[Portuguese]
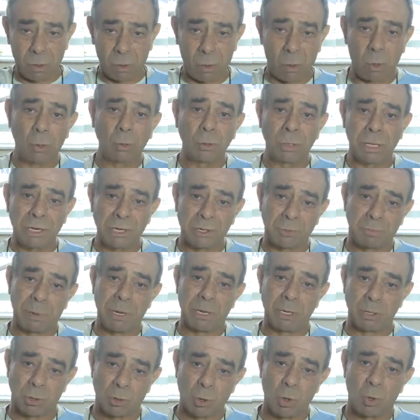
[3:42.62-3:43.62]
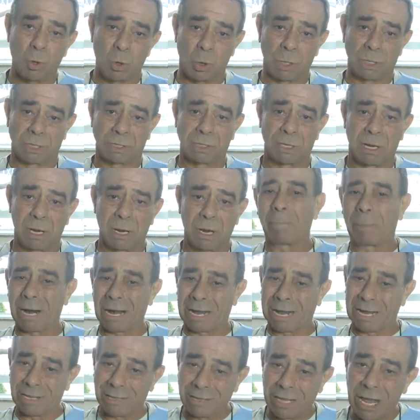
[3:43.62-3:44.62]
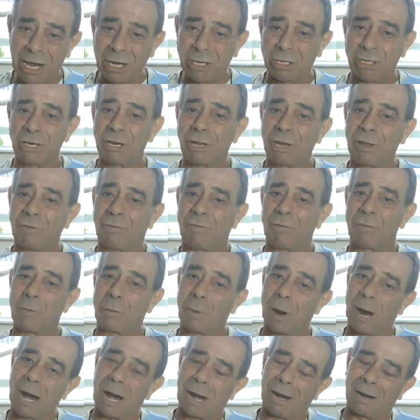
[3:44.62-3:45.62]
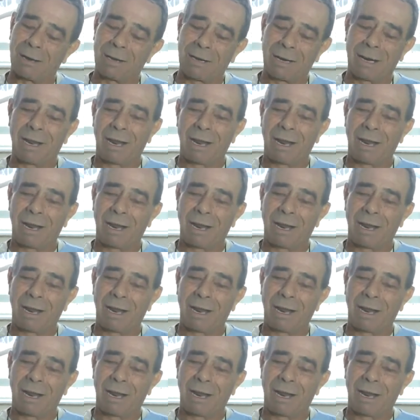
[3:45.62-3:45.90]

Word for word: outras pessoas para que deixem de fumar,